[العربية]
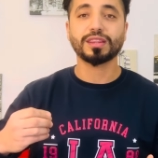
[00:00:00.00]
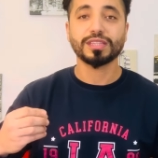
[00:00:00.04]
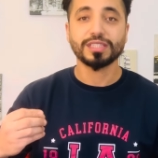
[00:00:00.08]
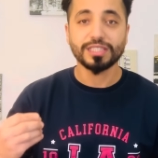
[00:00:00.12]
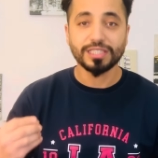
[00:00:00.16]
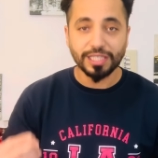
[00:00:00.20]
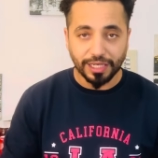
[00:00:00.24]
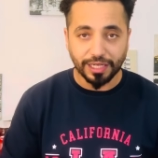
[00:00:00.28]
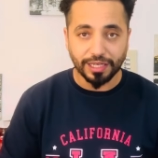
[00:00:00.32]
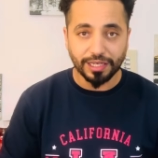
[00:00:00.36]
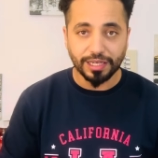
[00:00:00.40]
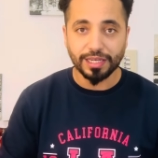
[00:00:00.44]

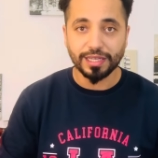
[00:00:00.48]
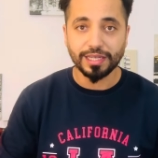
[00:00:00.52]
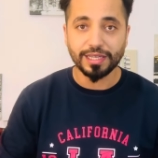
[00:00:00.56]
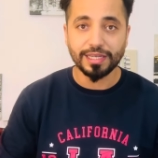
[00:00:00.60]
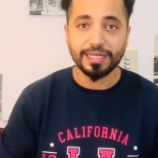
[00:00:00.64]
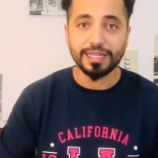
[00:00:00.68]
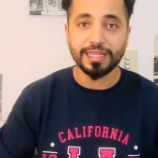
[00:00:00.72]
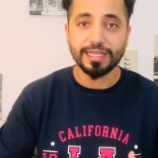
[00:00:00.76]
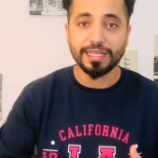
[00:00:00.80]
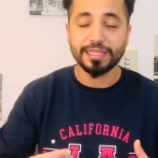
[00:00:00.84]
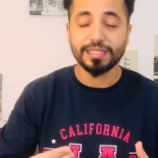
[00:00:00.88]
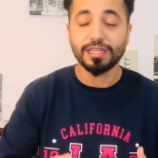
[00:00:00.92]
تاثر
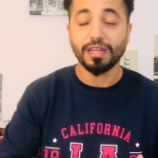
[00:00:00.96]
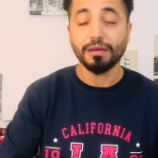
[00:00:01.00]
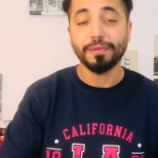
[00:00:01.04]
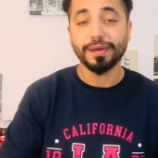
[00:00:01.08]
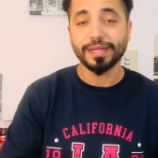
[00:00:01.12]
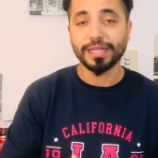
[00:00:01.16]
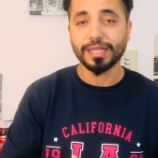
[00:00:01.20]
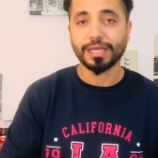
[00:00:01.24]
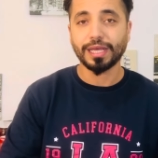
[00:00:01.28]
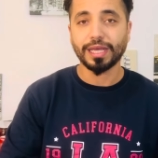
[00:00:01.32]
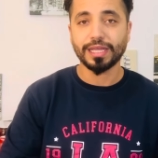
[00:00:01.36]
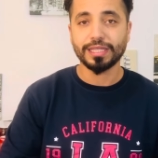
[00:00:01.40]
لينا
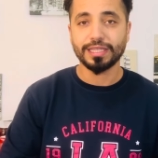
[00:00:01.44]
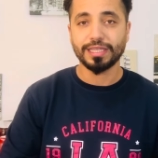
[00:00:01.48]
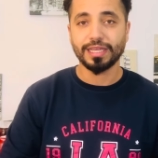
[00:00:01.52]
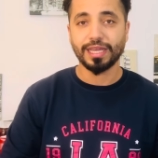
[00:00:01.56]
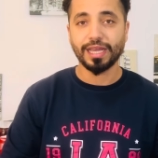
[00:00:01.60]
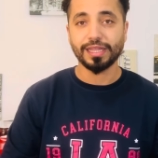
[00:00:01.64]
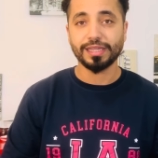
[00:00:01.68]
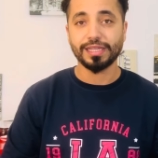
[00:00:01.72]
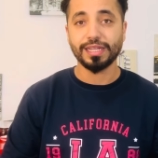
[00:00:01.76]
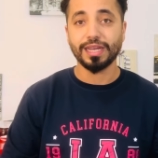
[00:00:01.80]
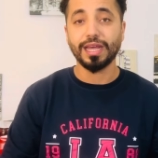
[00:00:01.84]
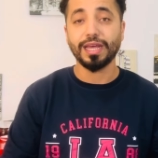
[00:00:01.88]
بهاد
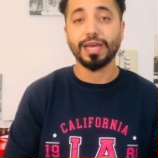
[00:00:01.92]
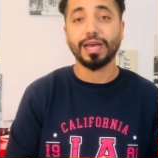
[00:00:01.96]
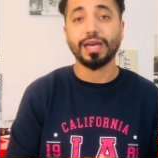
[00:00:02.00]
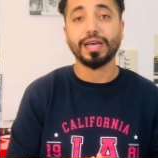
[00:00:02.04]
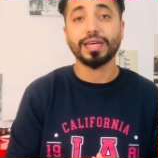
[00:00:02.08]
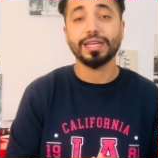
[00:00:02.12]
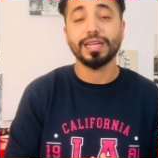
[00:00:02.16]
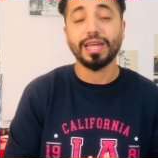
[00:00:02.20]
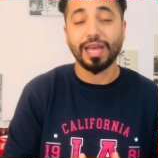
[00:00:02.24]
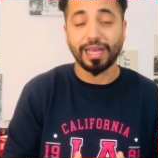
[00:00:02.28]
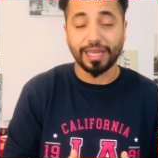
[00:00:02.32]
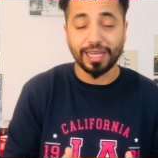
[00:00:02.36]
القضيه هادي
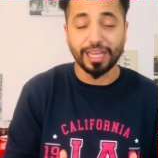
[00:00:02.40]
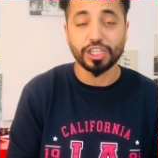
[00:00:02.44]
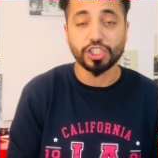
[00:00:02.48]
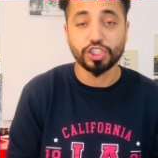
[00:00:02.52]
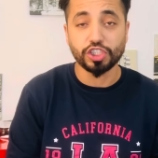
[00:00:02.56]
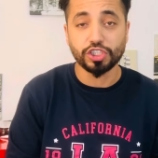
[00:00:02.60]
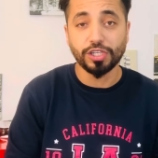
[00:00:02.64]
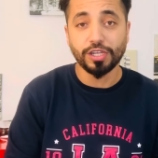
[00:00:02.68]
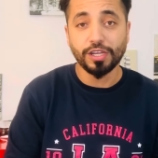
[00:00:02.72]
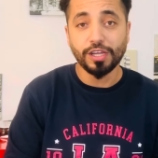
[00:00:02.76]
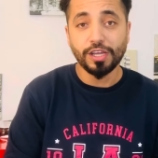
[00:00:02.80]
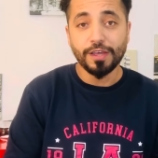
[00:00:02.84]

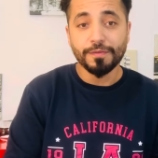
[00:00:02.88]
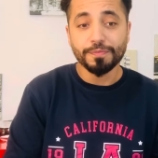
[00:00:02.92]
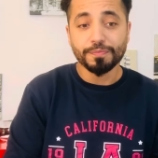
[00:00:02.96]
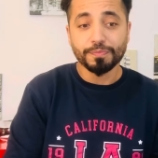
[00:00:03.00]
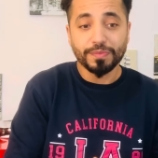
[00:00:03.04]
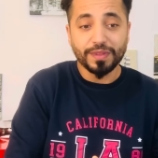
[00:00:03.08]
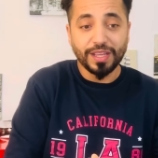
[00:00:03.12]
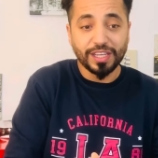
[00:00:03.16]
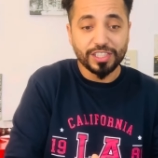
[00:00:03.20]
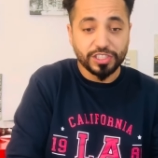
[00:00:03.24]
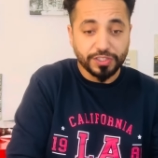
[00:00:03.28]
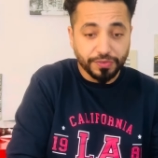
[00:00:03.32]
لحقاش
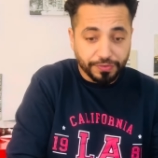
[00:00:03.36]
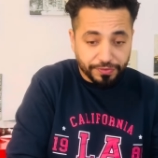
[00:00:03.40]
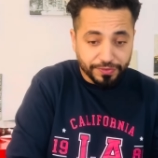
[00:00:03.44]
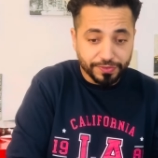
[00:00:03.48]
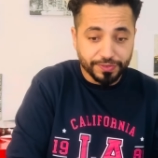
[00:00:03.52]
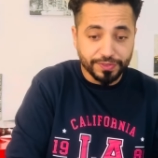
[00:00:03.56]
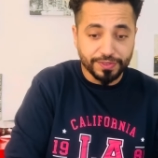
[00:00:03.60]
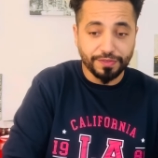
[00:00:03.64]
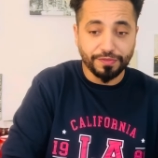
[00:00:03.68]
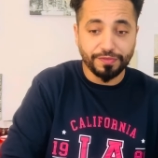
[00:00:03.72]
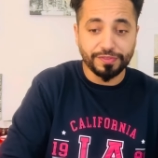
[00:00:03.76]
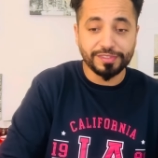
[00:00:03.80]
شفت
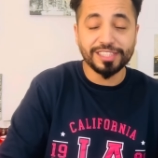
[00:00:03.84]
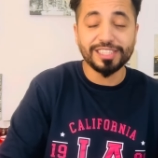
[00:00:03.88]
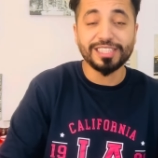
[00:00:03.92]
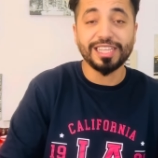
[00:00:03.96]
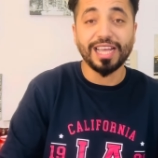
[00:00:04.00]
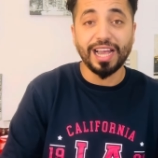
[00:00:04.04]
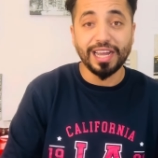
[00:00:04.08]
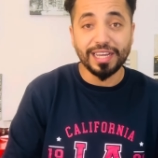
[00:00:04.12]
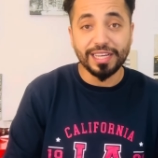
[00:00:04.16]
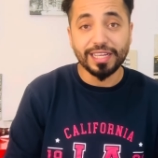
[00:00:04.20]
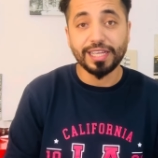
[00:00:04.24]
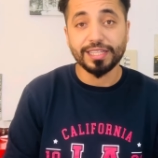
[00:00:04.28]
في
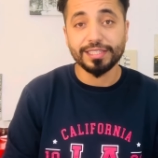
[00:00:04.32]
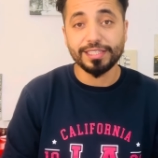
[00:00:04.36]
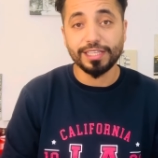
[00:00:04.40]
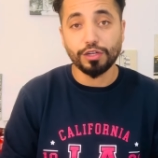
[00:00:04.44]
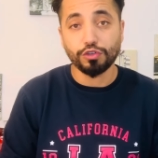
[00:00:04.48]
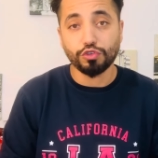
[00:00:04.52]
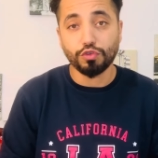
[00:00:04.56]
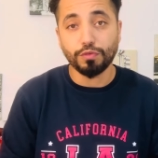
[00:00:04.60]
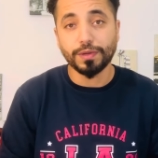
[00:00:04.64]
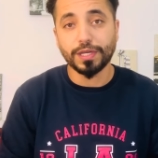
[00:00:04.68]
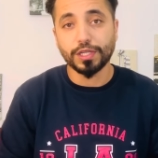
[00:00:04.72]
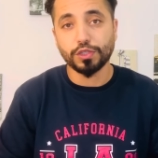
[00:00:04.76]
التعليق
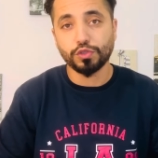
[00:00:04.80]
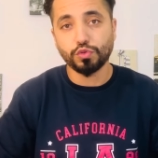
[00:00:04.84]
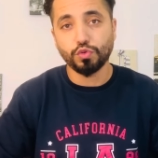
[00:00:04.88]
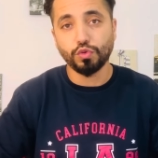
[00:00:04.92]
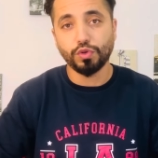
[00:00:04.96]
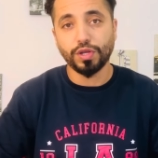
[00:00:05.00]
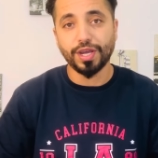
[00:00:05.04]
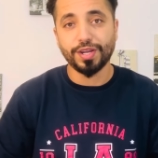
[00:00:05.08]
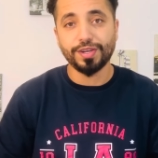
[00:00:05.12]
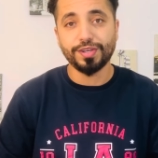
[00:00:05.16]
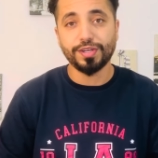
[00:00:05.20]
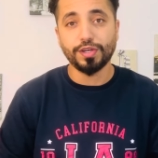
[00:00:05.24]
ديالكم
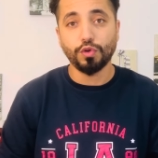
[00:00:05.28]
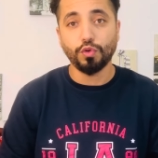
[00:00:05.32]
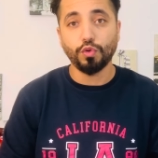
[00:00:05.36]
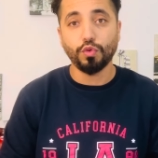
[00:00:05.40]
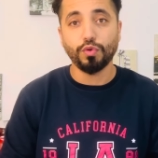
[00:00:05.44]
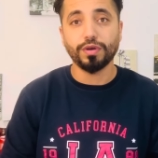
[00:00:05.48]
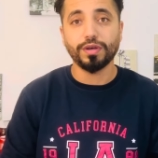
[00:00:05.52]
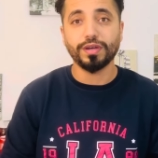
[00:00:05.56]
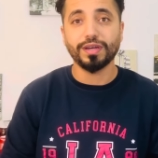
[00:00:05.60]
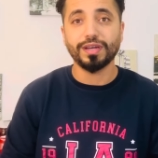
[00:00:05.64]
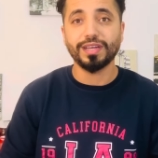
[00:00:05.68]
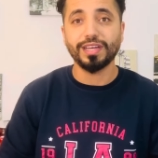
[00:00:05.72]
كتقولوا
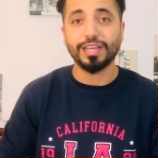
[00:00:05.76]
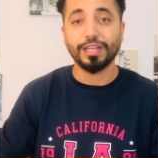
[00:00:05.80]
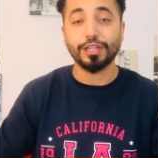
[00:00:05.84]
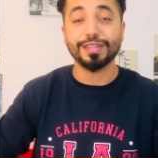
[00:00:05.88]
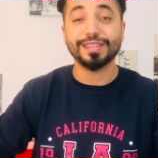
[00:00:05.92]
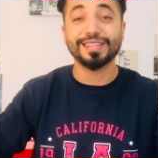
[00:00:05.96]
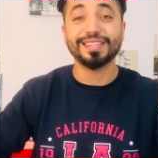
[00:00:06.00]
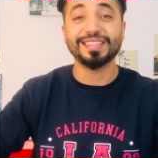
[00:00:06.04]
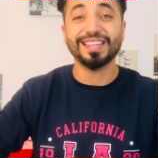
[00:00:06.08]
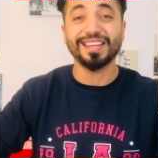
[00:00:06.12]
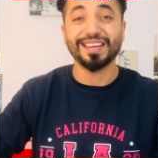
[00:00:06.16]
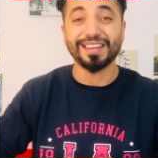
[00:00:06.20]
انه
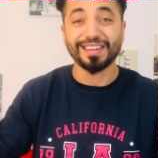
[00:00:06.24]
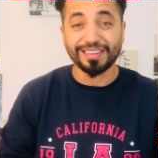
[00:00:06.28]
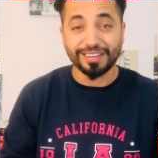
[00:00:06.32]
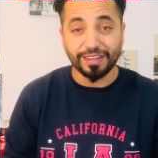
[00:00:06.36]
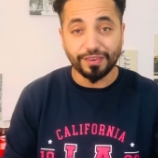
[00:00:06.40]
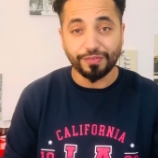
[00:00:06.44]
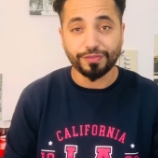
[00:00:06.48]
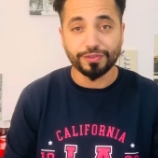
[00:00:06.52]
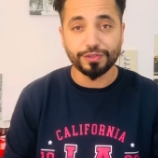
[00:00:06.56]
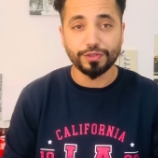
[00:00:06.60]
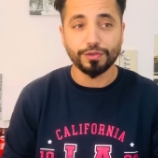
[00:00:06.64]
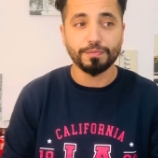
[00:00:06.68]
عندنا
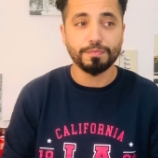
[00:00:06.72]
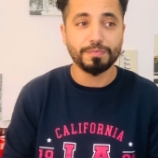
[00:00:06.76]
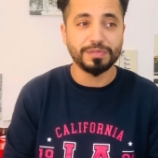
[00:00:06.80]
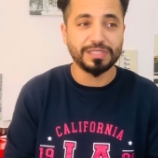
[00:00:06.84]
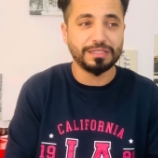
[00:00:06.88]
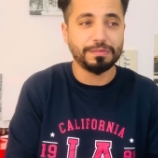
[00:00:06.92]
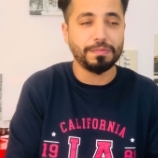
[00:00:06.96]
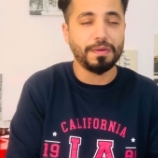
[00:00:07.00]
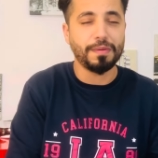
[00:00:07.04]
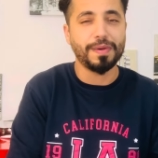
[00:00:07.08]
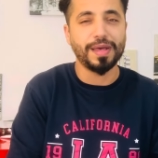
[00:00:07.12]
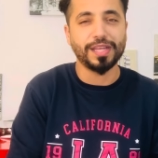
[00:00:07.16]
الرفض
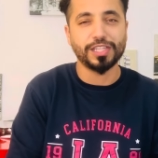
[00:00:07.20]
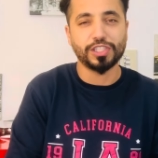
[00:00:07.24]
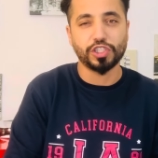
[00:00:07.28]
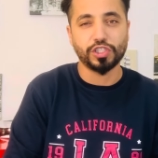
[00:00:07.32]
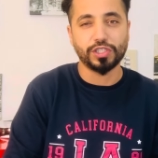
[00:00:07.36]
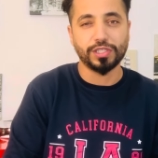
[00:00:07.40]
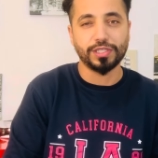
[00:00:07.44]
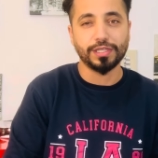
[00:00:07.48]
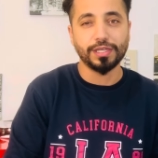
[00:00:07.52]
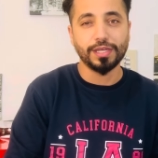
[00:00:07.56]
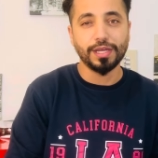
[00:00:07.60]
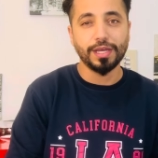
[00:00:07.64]
بسبب هذا
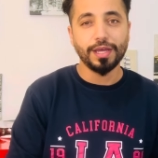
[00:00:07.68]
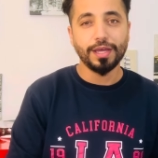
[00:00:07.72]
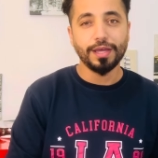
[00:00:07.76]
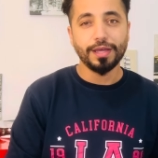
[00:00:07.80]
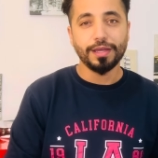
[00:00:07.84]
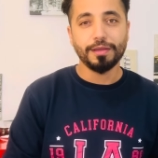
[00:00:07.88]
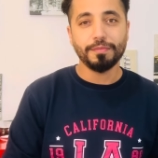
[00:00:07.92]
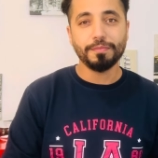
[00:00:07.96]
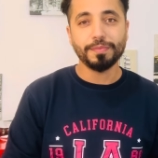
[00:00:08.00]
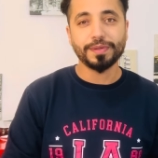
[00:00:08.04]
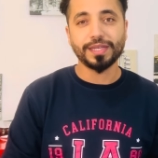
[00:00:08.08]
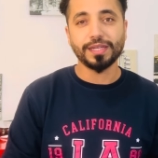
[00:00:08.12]
الشيء
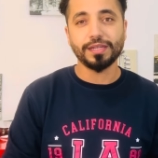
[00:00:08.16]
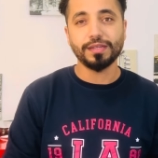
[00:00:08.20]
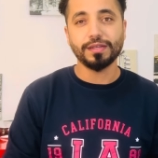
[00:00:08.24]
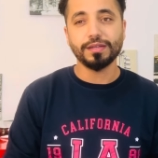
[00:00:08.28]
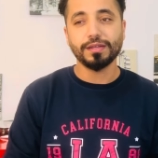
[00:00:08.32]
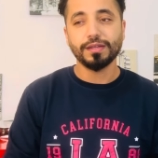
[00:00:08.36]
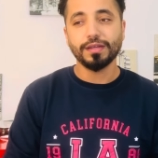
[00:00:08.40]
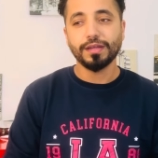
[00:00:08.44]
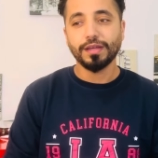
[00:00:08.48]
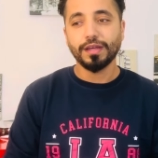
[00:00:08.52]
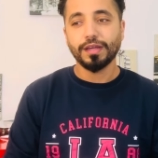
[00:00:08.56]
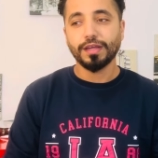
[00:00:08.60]
يمكن